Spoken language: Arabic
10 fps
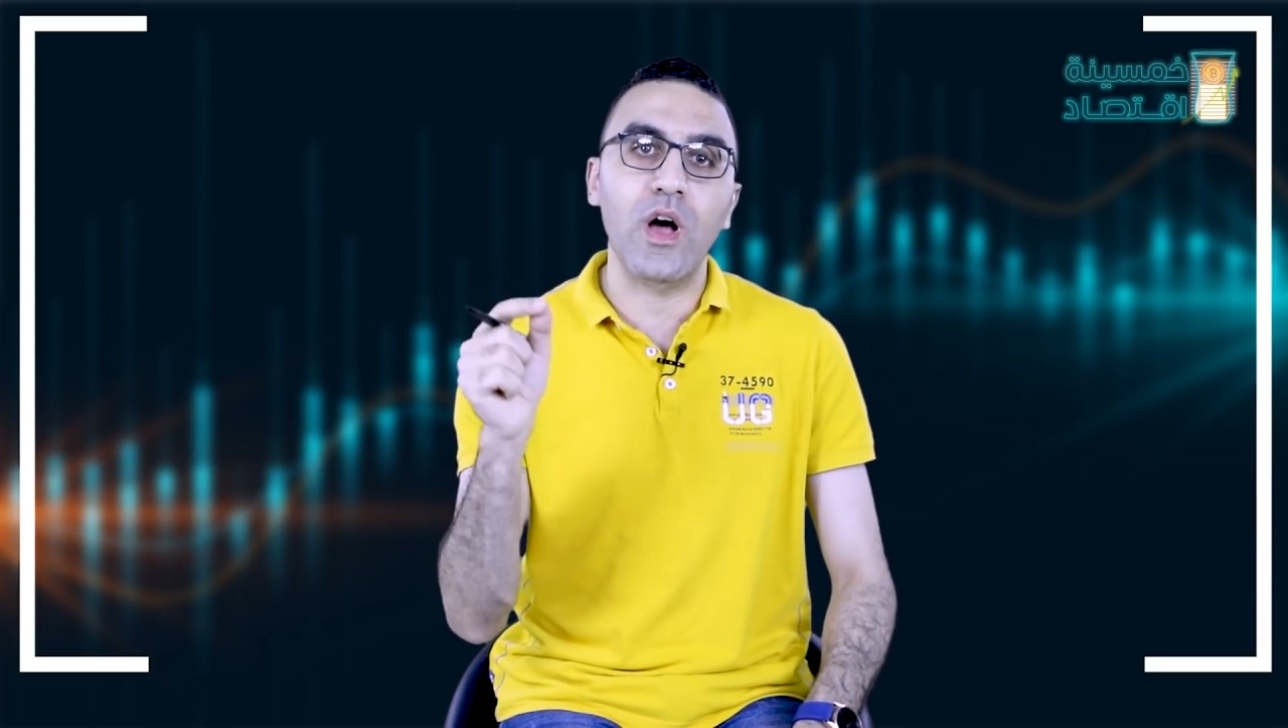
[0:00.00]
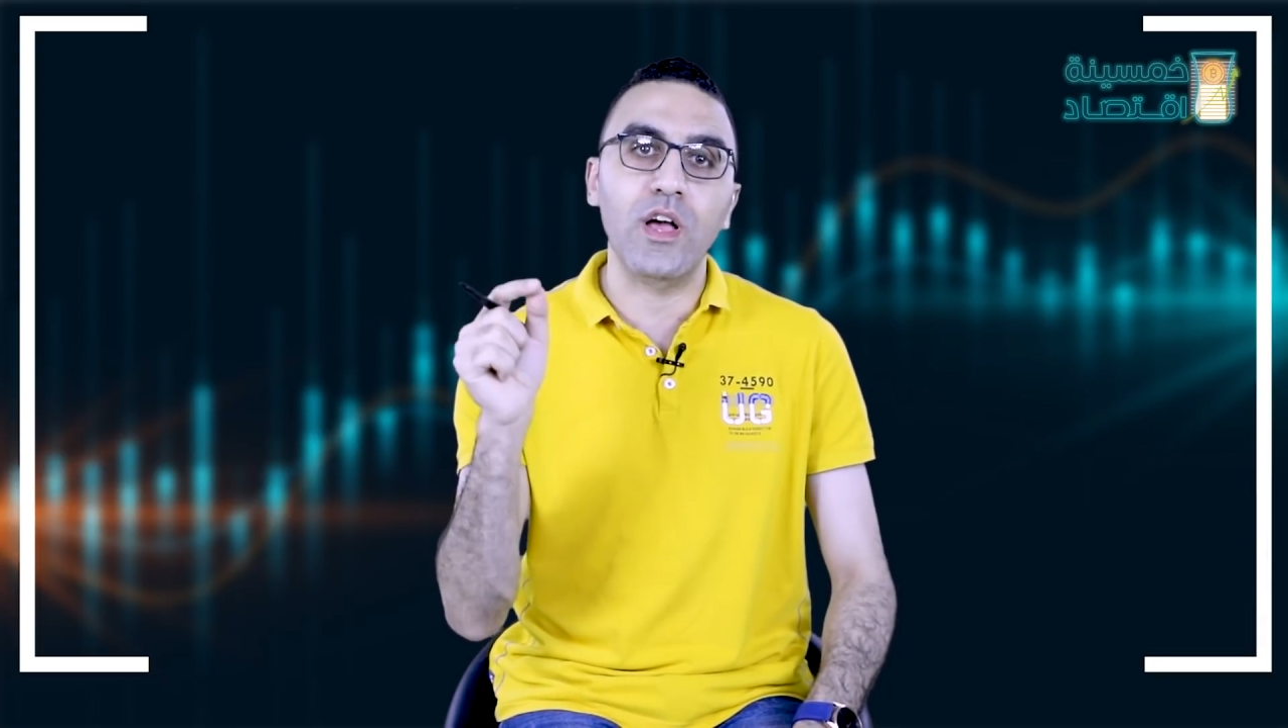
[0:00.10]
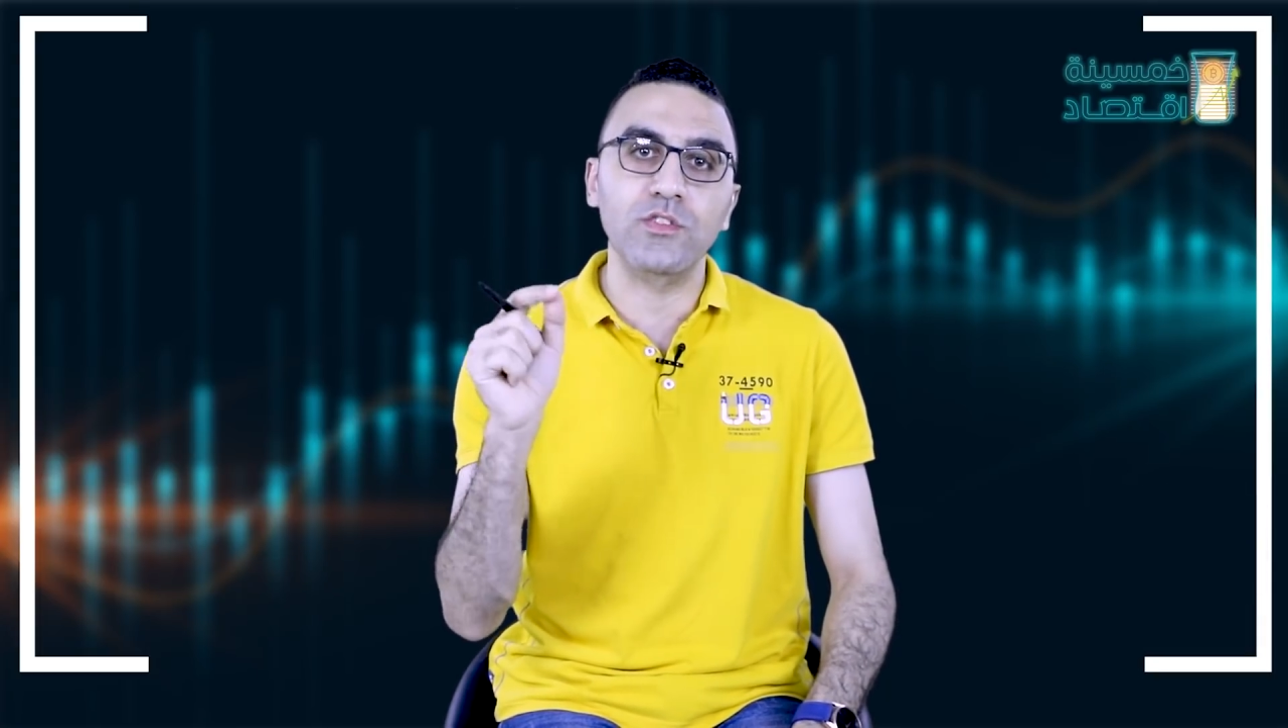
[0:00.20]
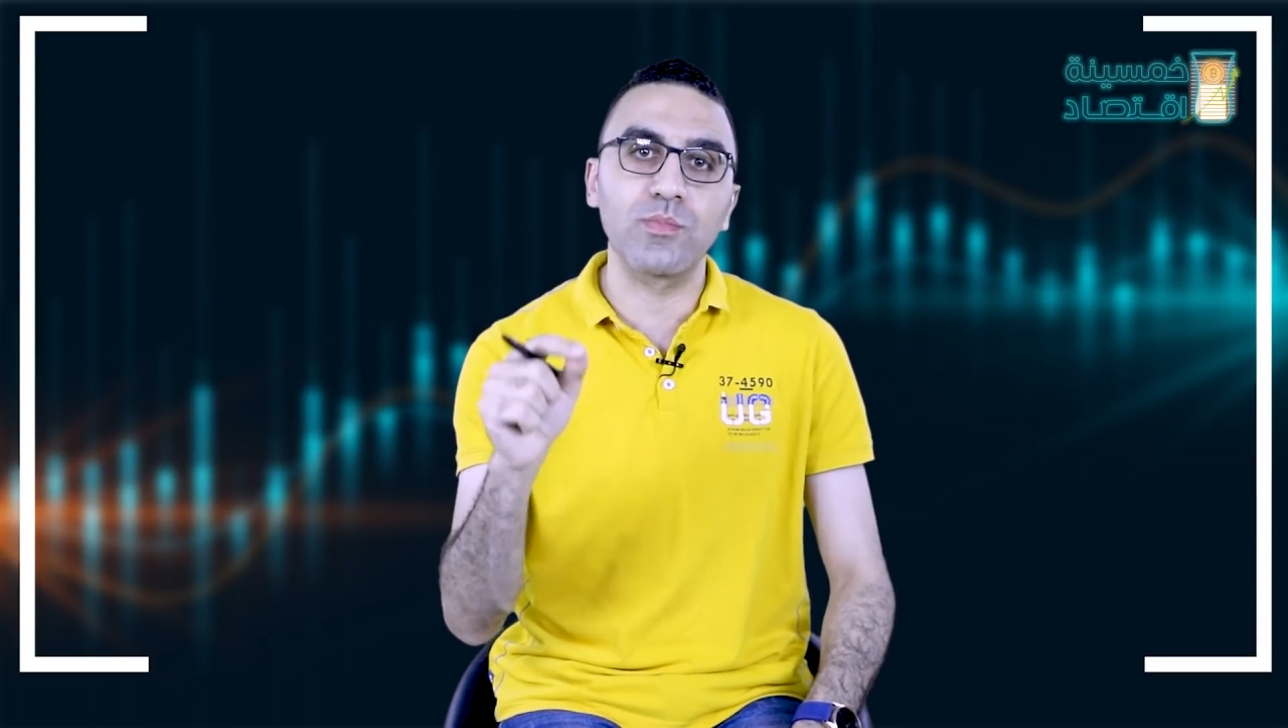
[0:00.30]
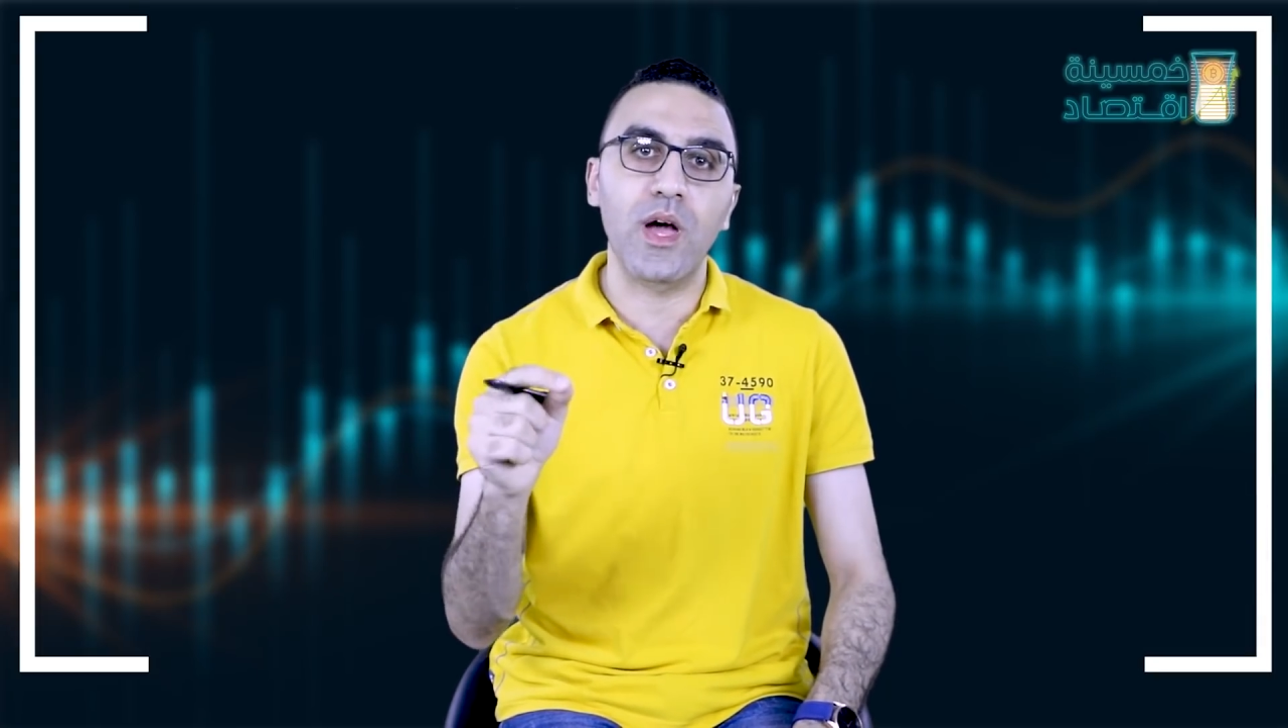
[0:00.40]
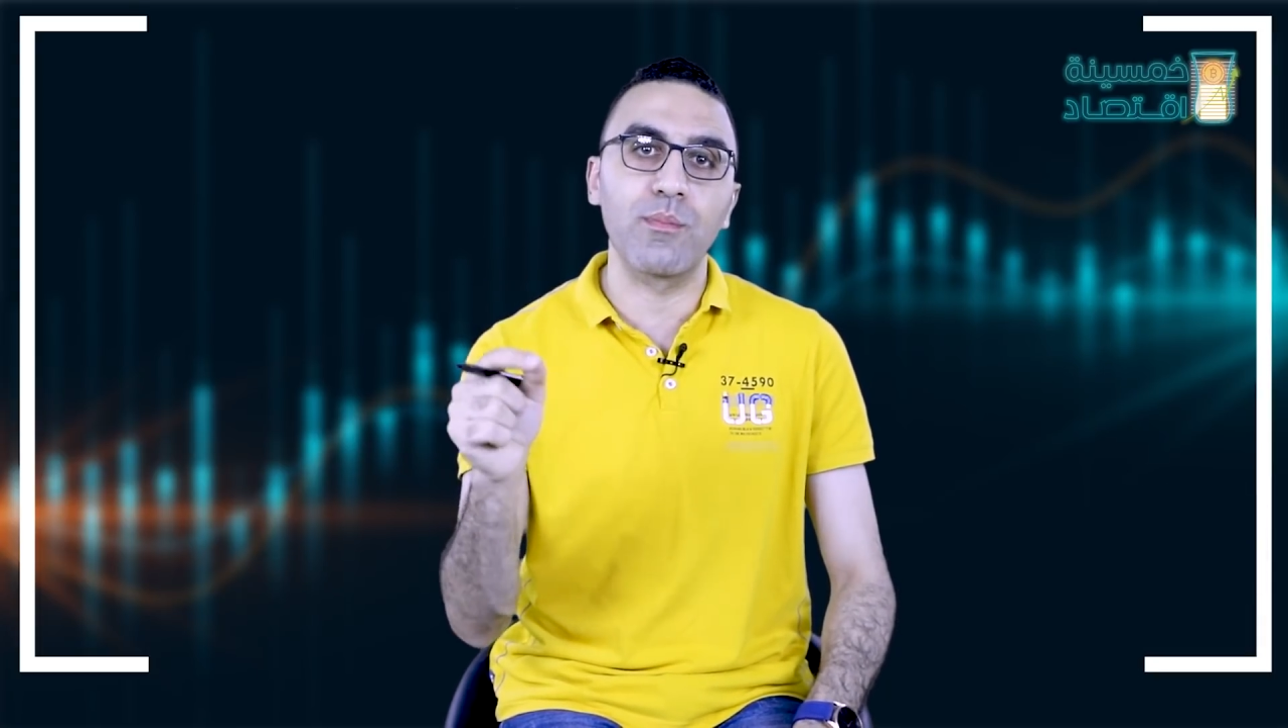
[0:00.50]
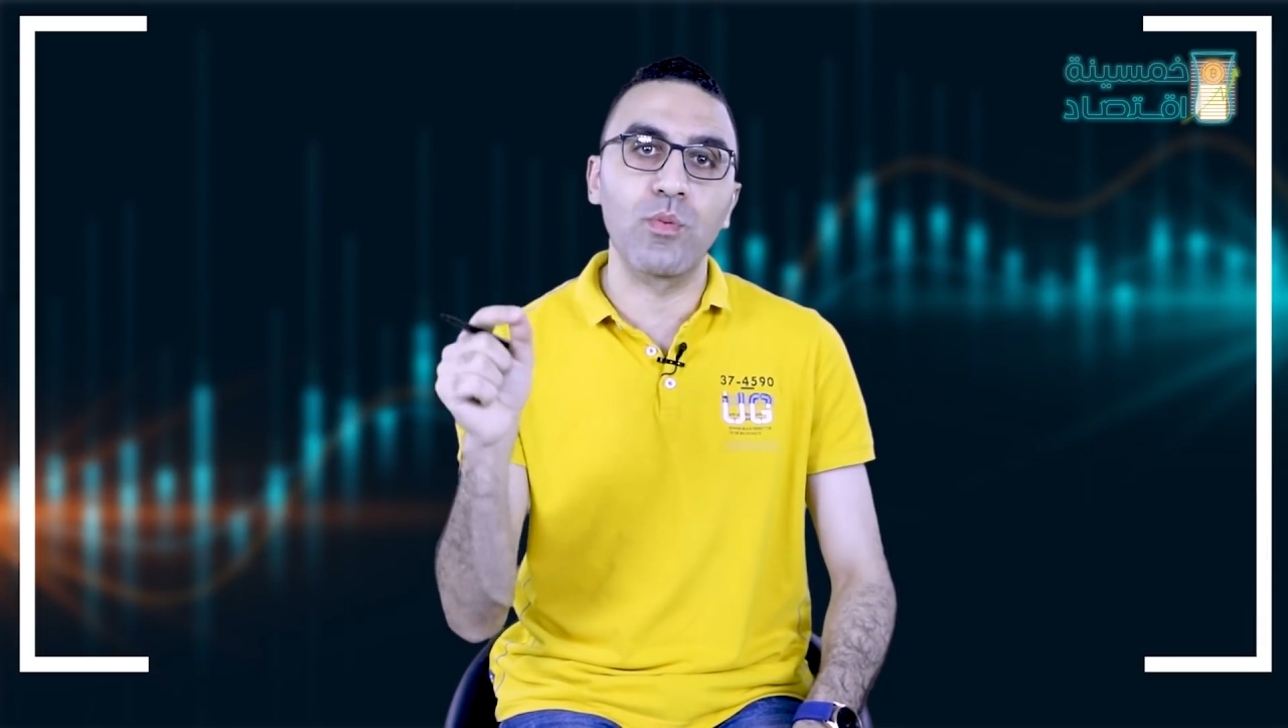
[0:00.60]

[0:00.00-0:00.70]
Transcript: وأصبح